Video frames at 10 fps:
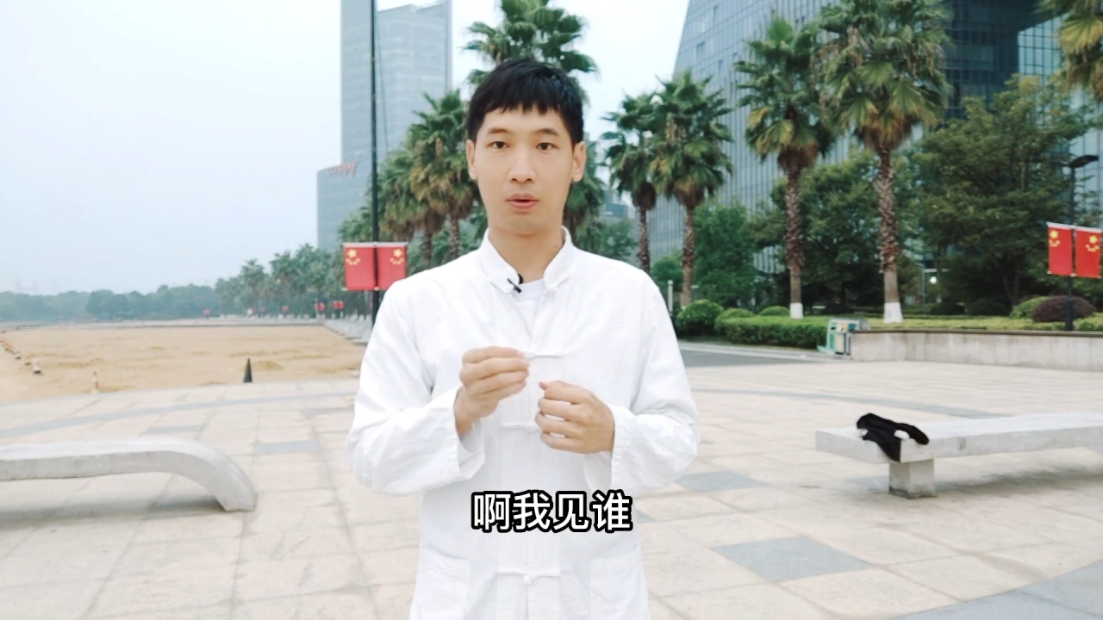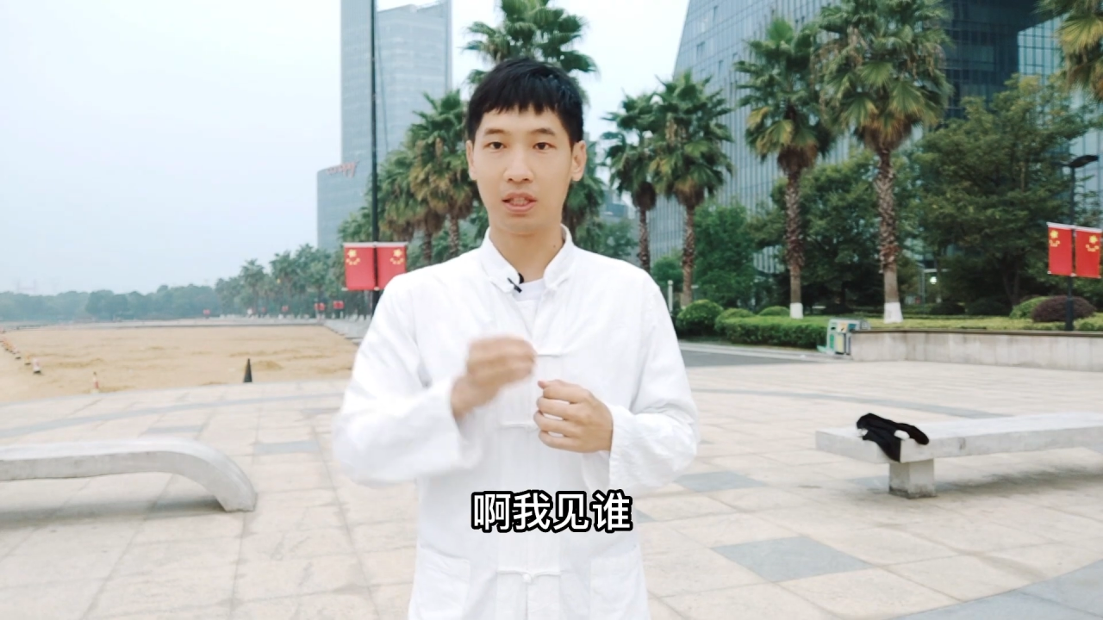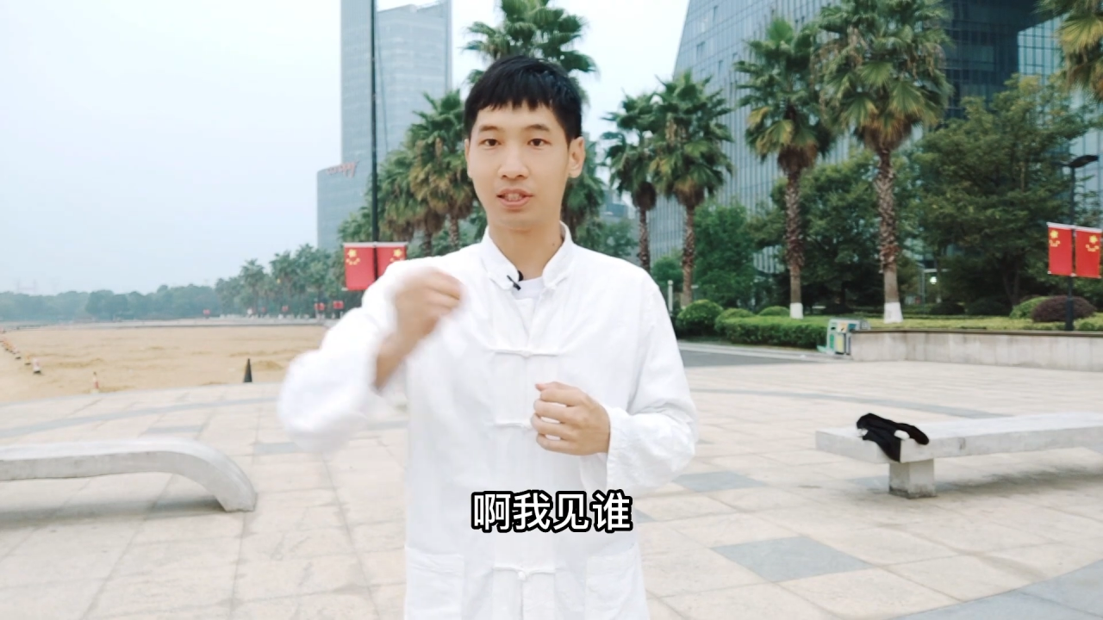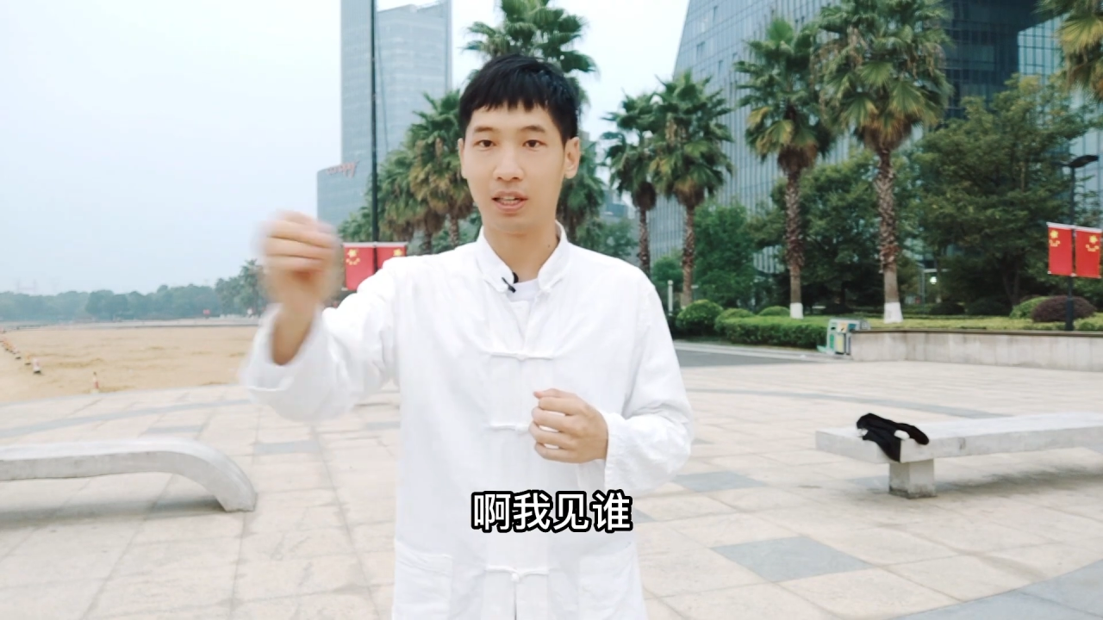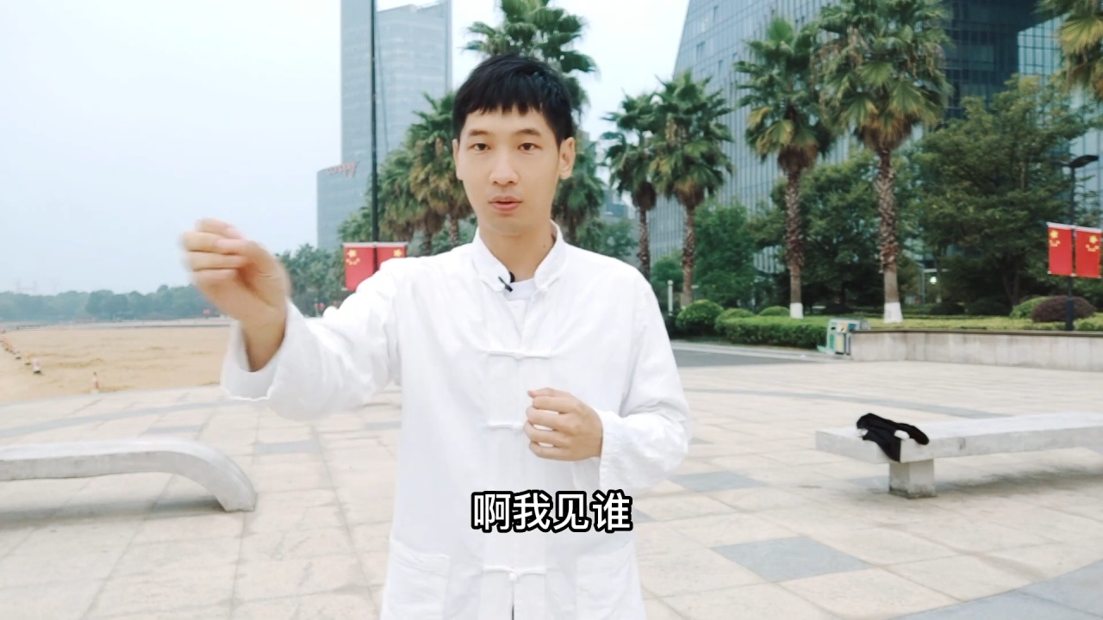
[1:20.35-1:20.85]
我
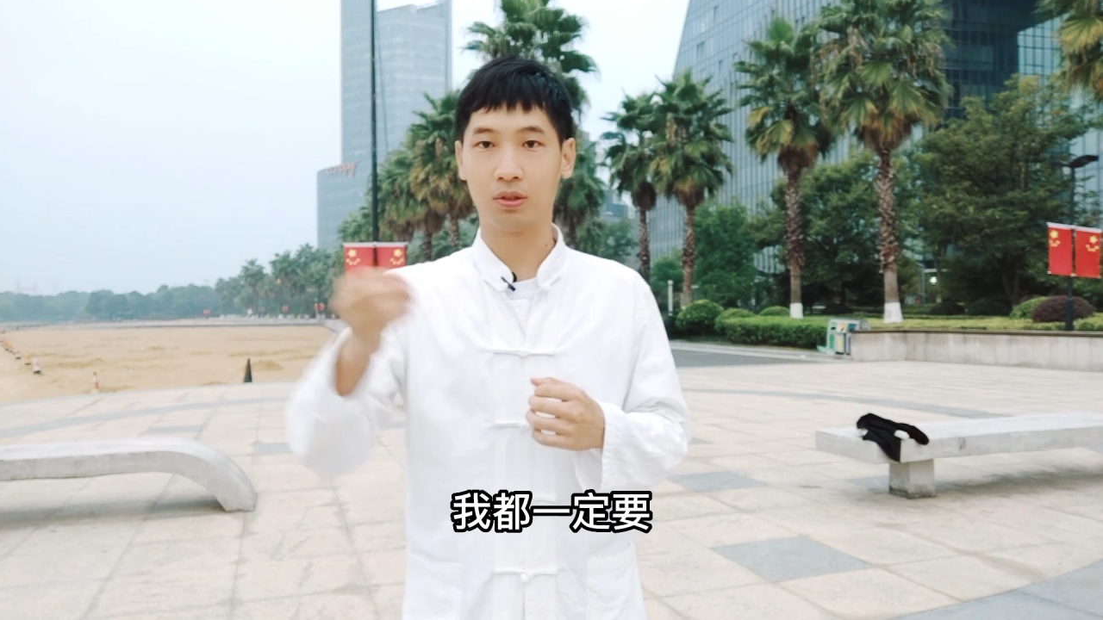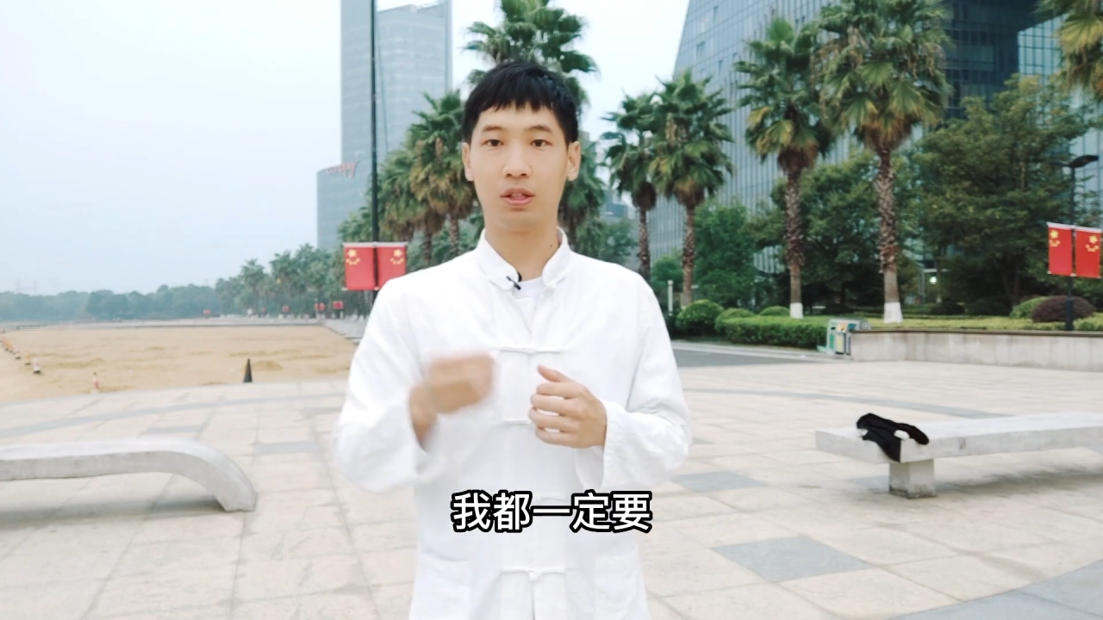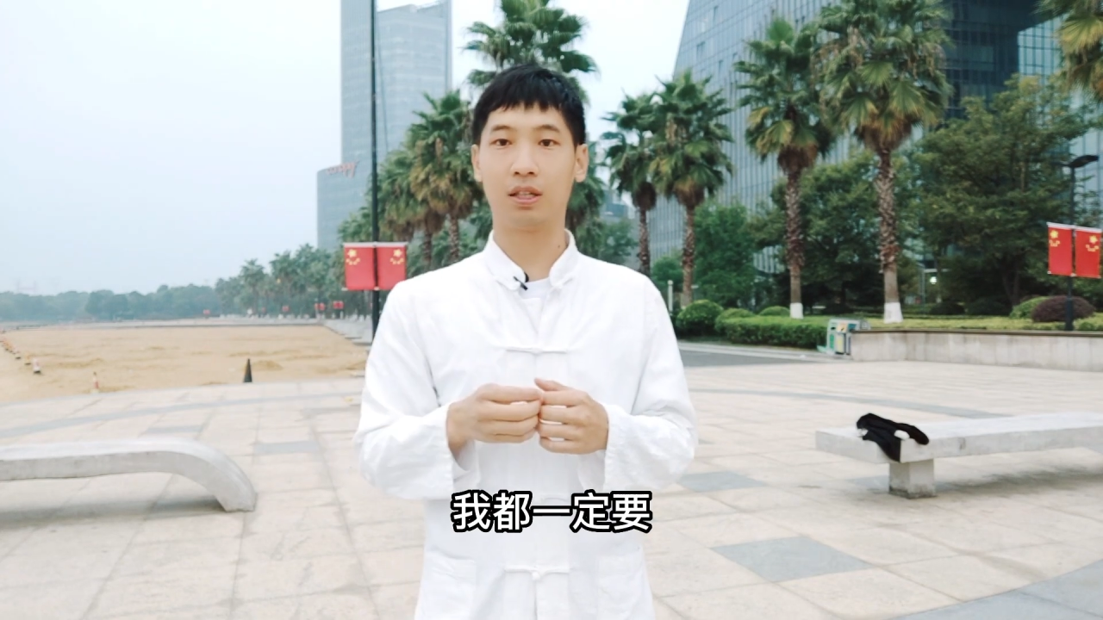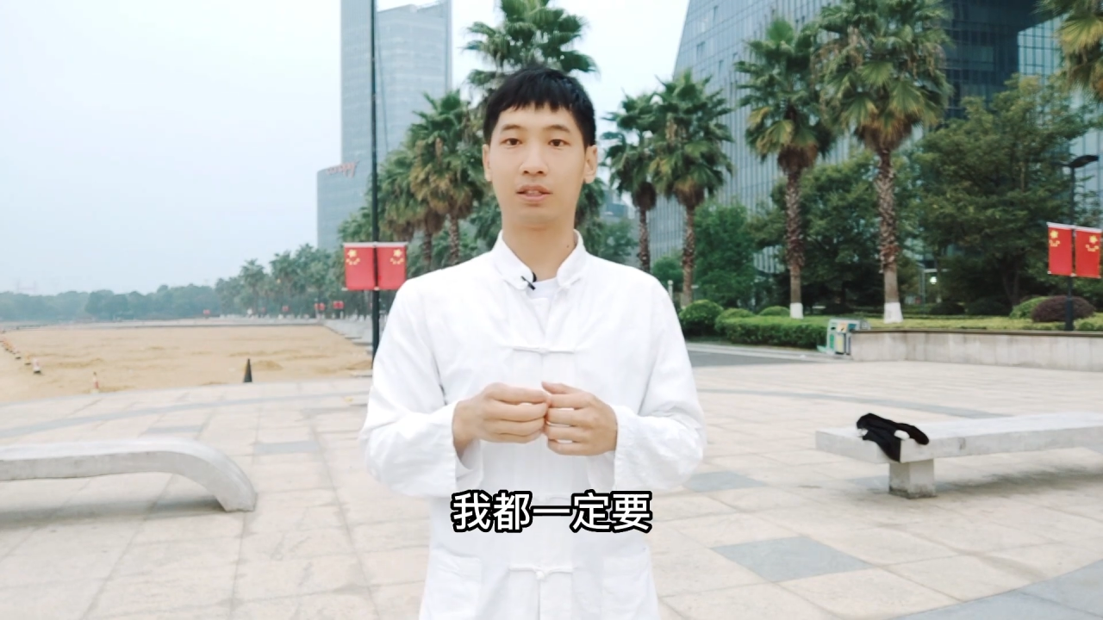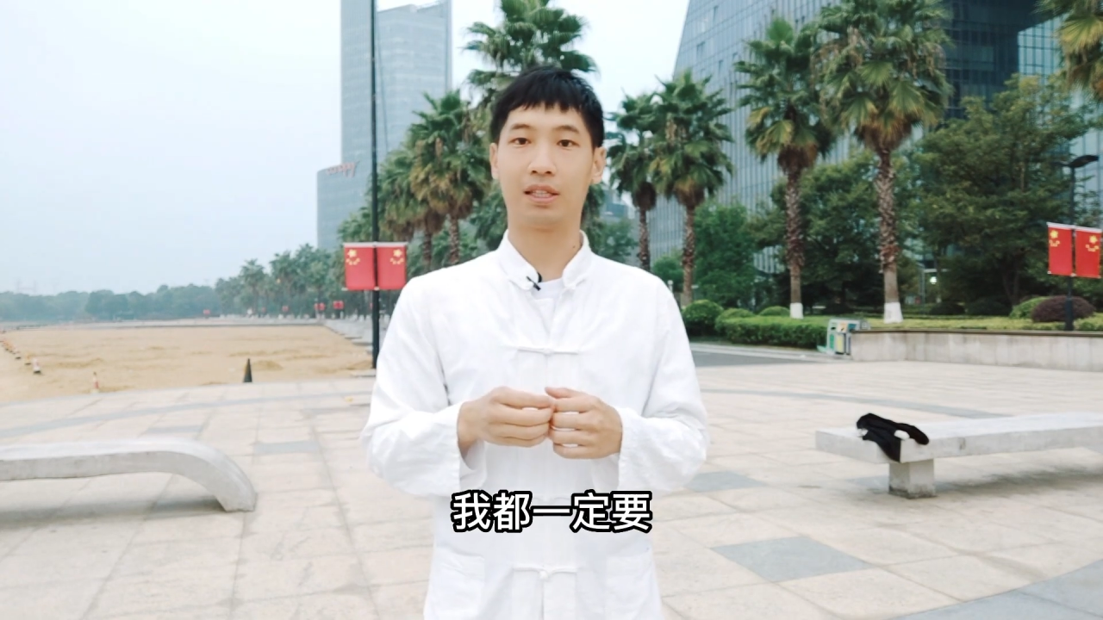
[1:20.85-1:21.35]
见谁我就一
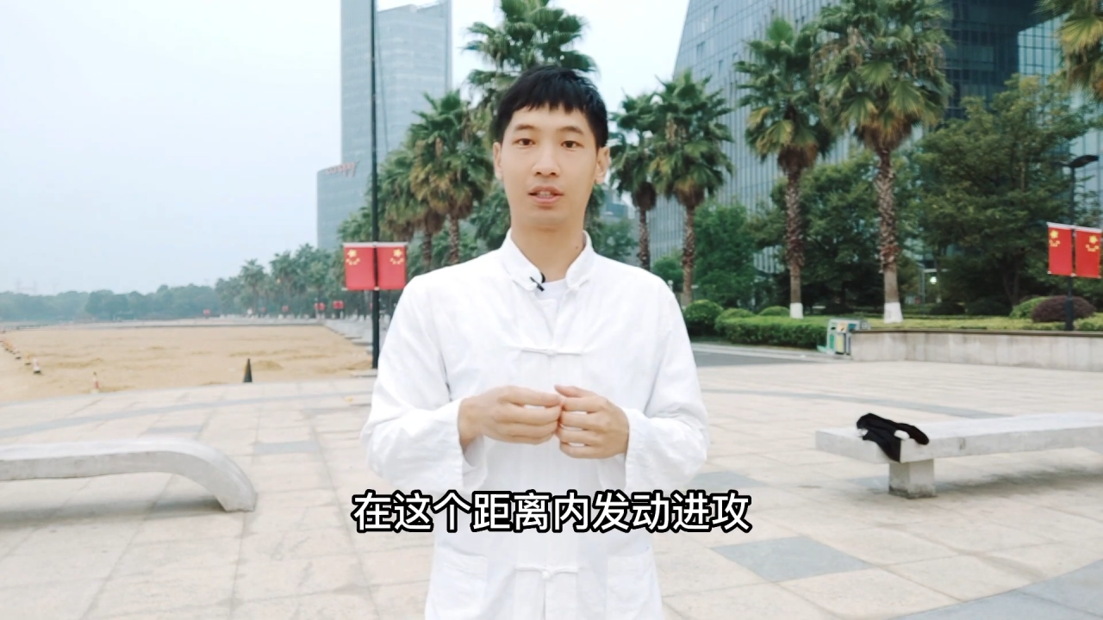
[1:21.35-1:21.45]
定要在